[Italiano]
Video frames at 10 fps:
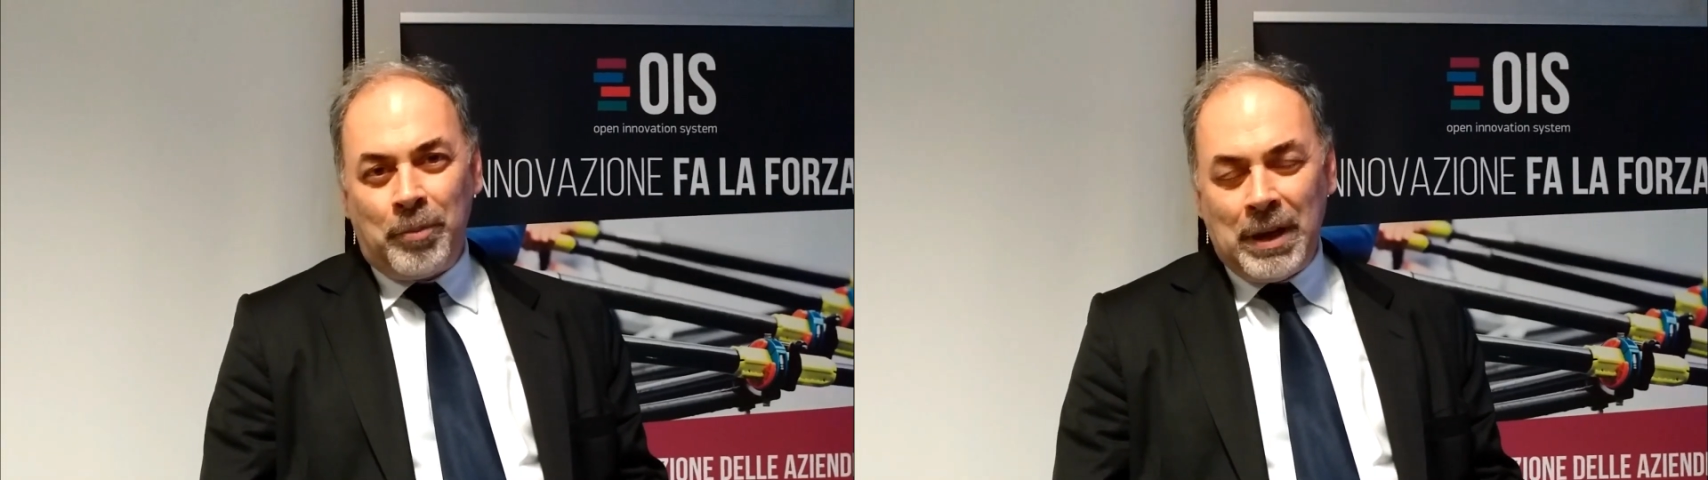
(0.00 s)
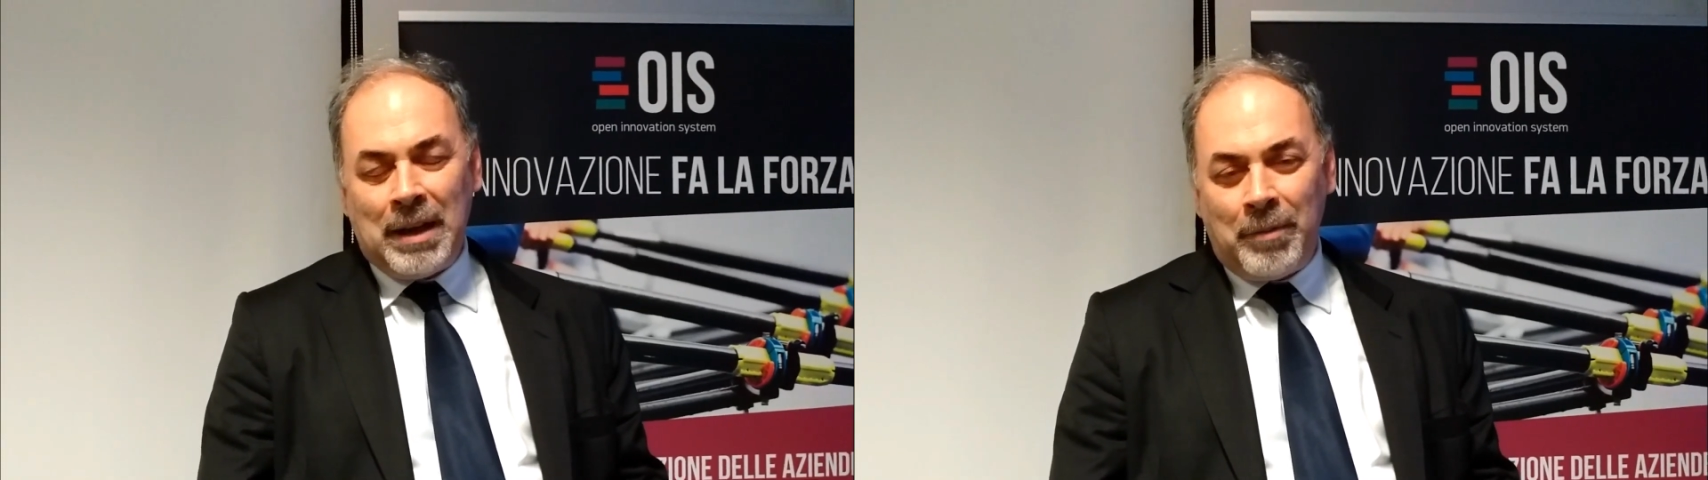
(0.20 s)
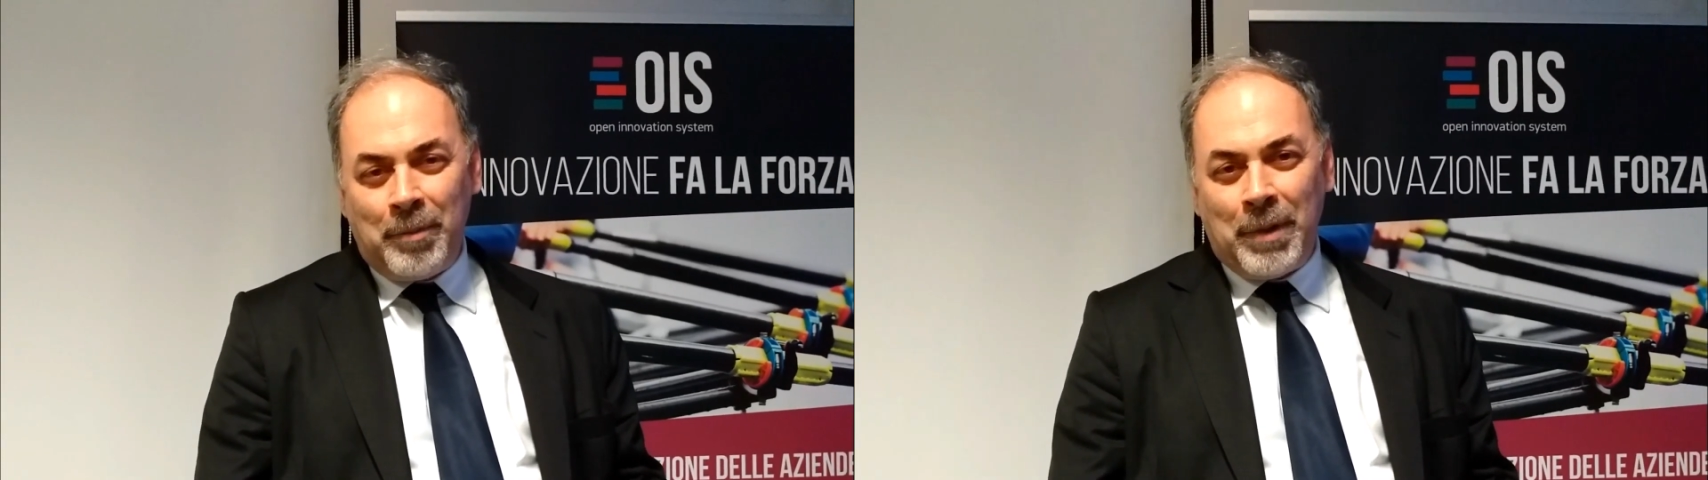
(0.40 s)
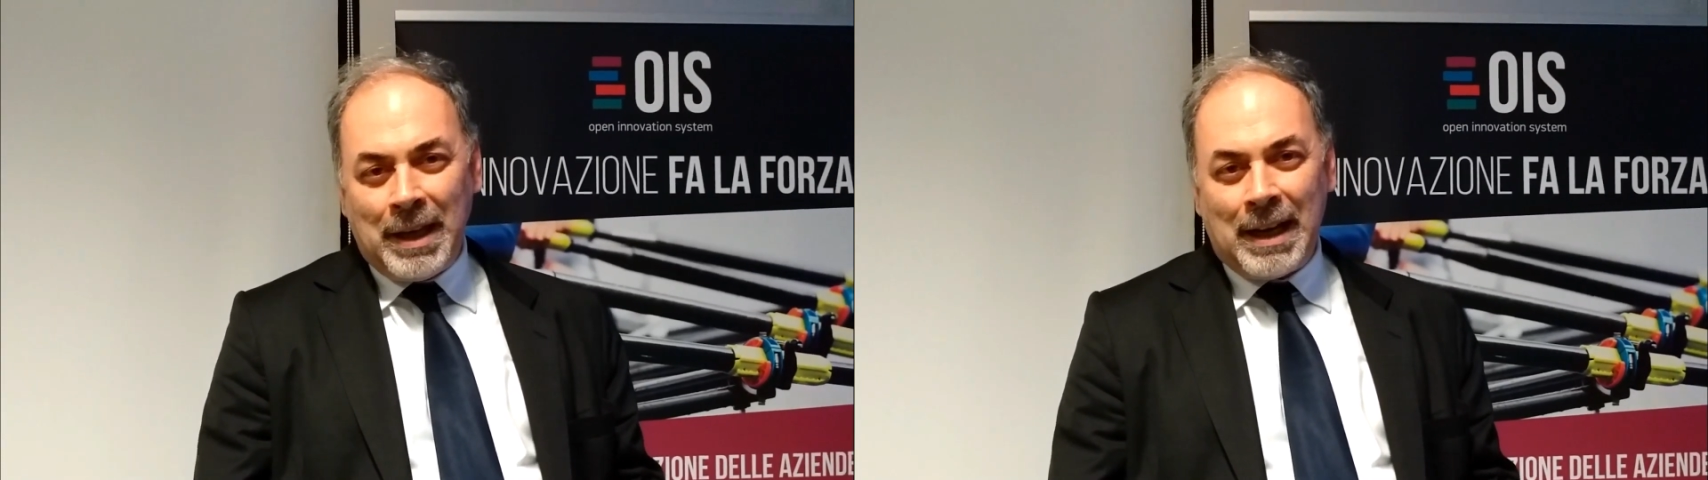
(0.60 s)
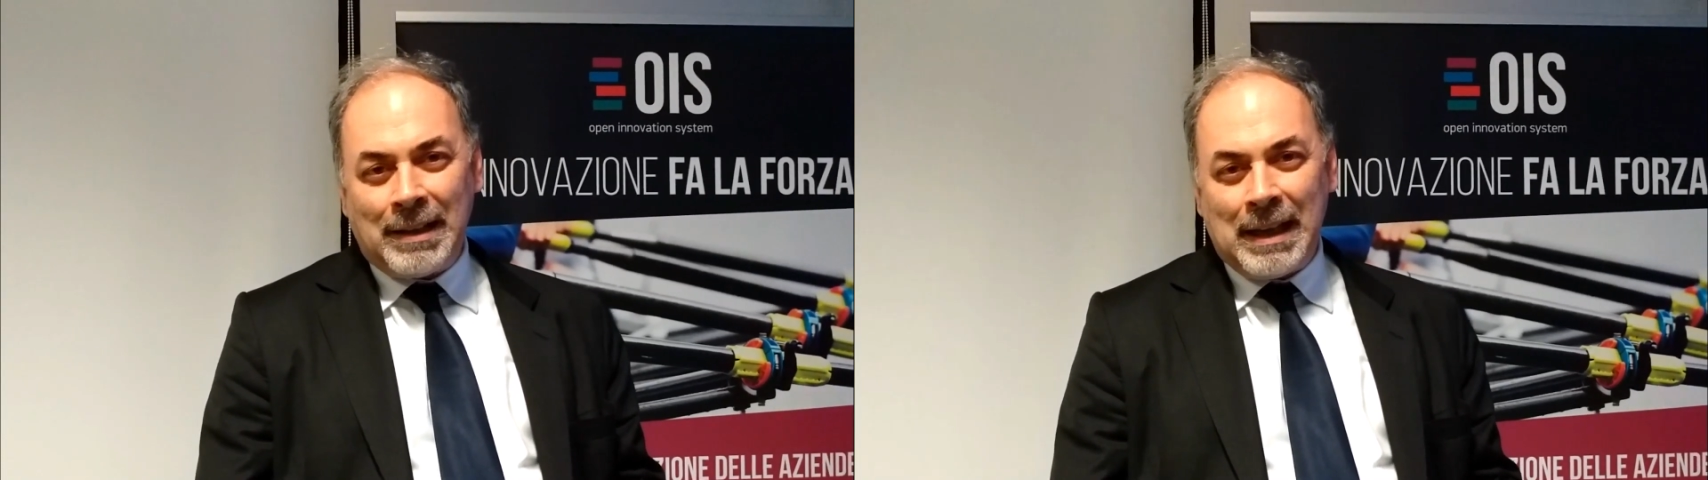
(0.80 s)
nella
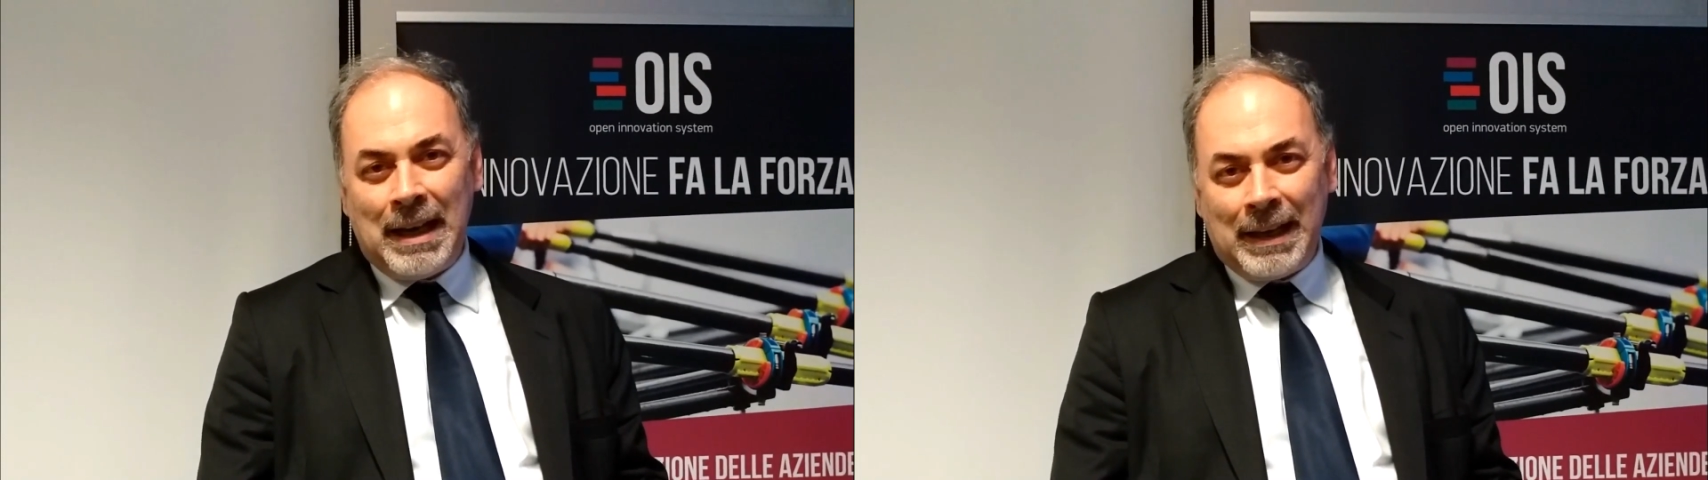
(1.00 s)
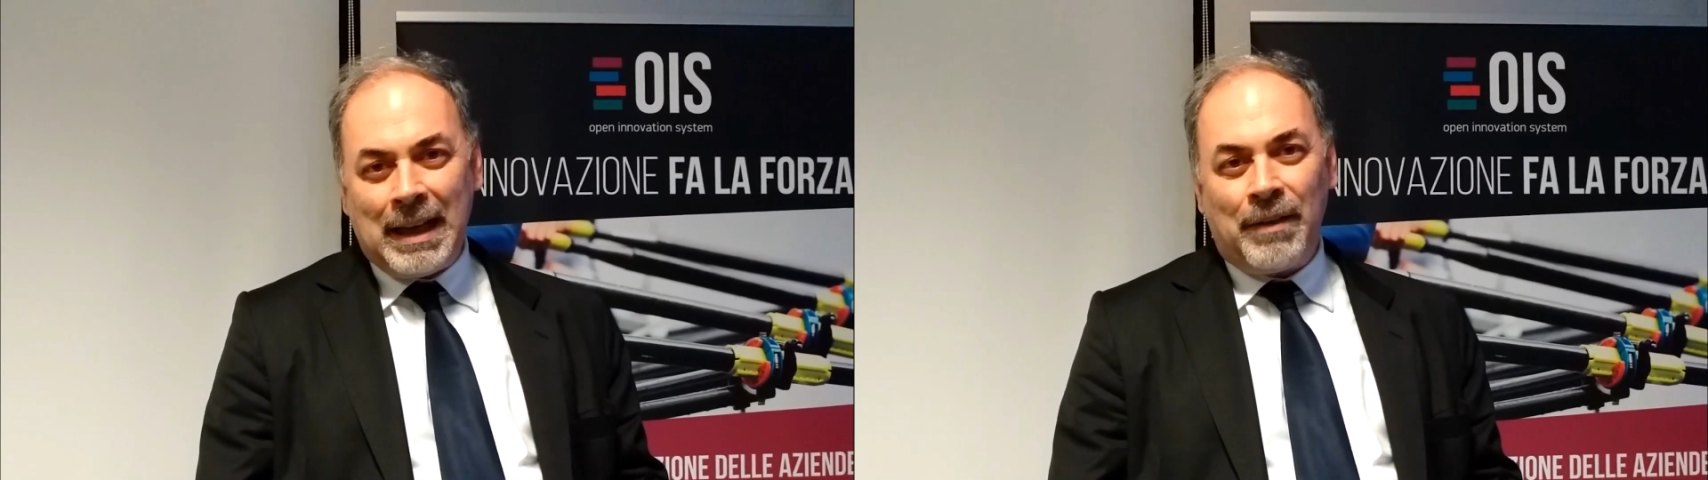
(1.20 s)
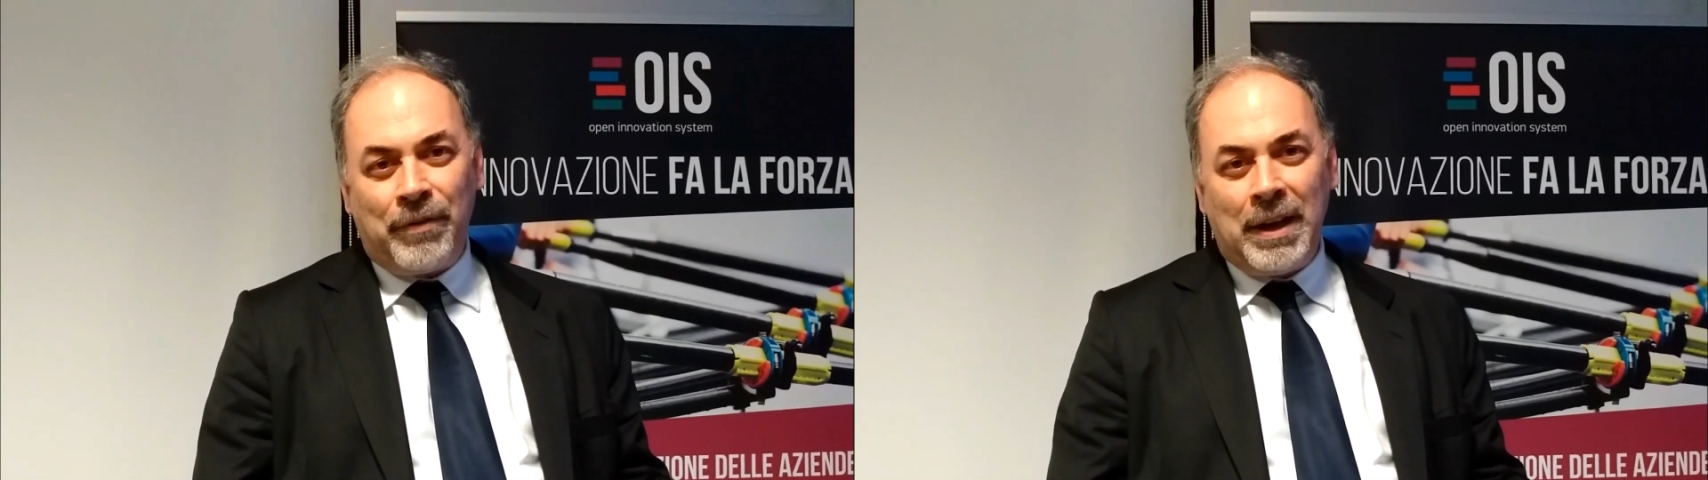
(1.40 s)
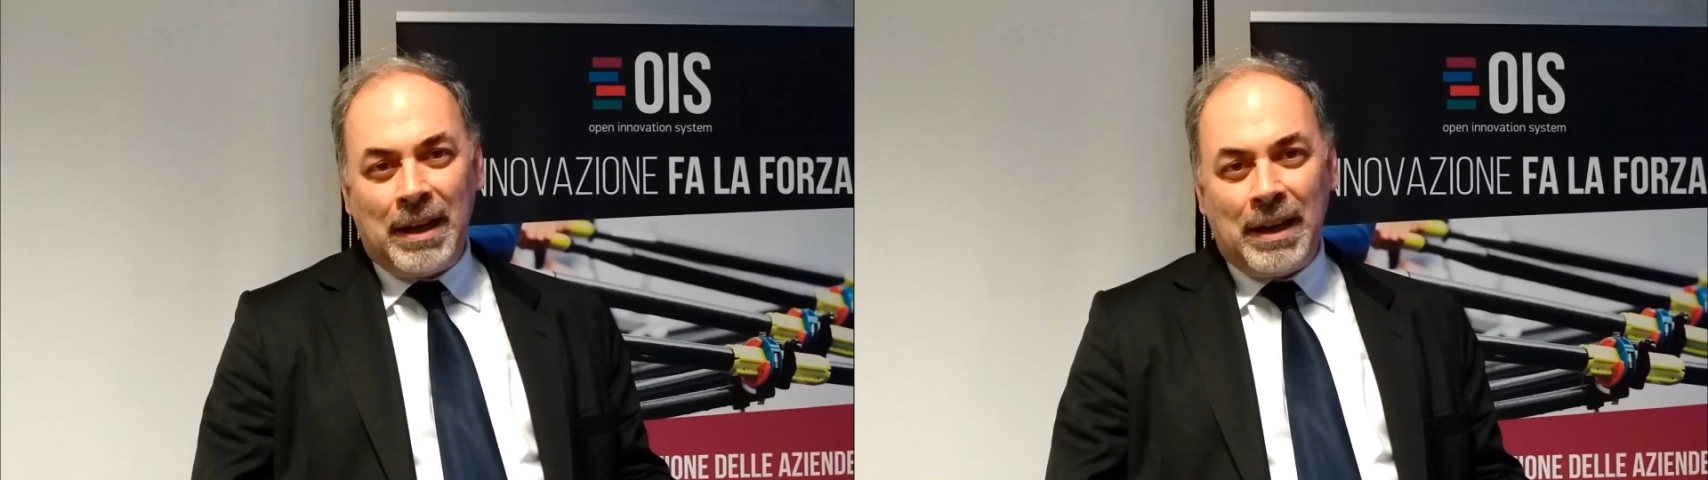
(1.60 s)
maniera tale che alla fine